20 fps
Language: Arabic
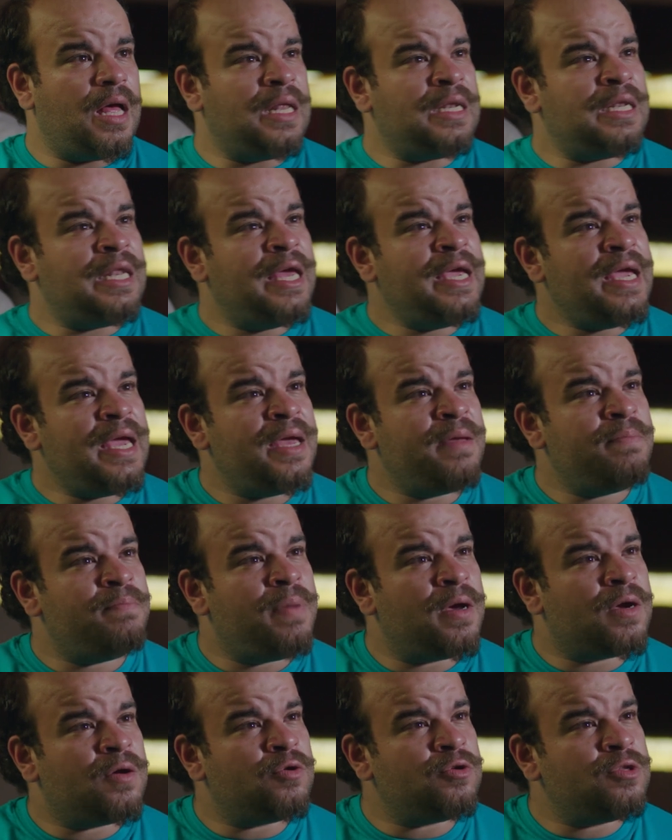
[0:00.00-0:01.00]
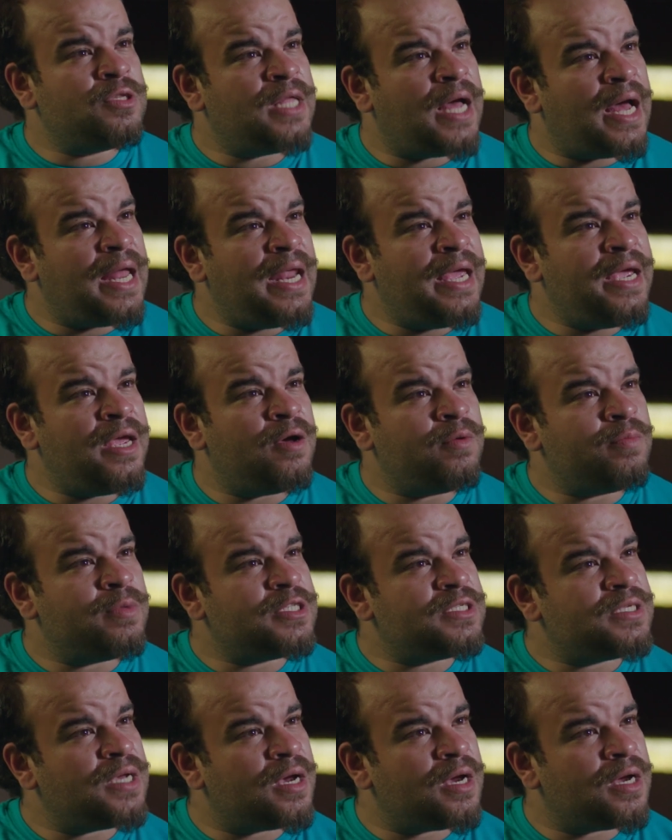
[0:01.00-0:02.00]
الله يحبك رد عليا
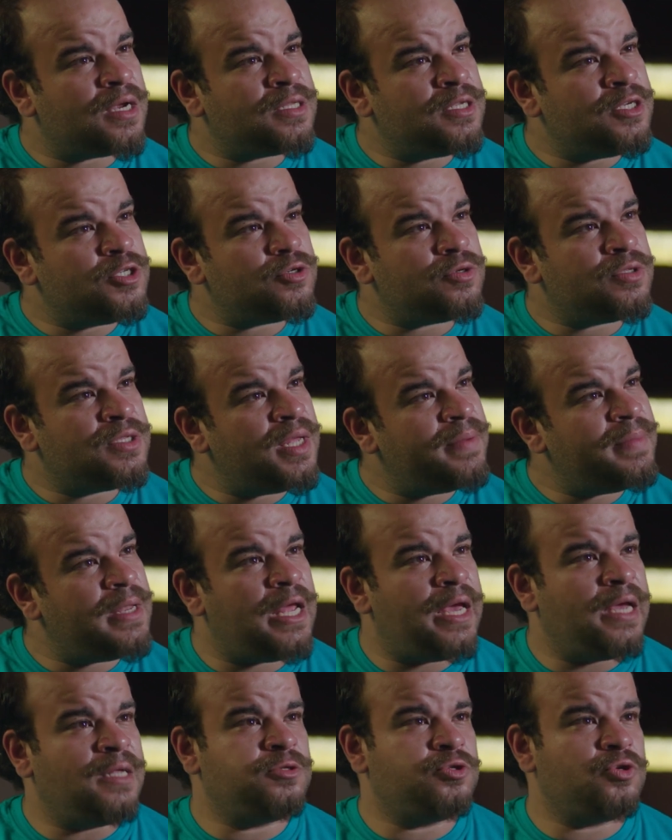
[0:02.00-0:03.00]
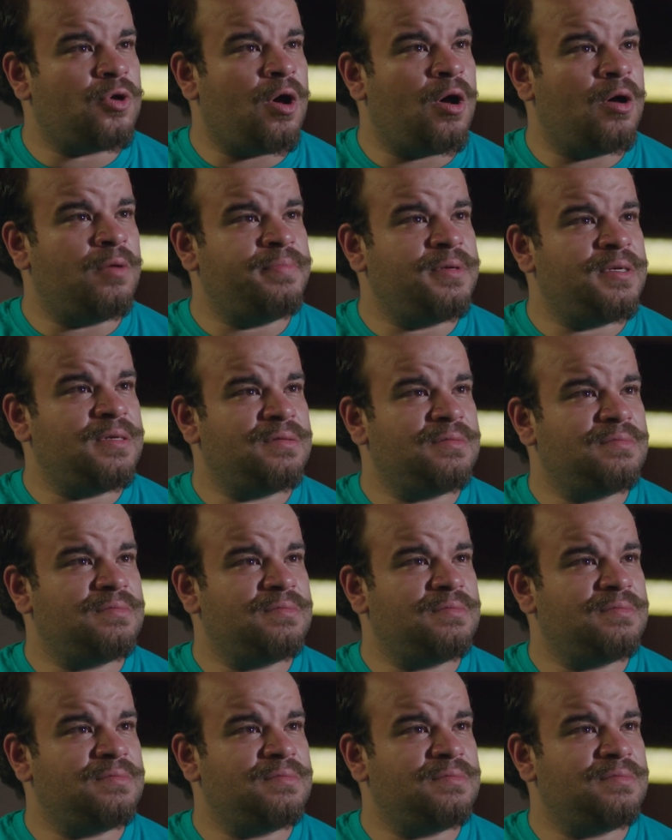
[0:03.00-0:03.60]
وما تصغرنيش قدام العيال صحابي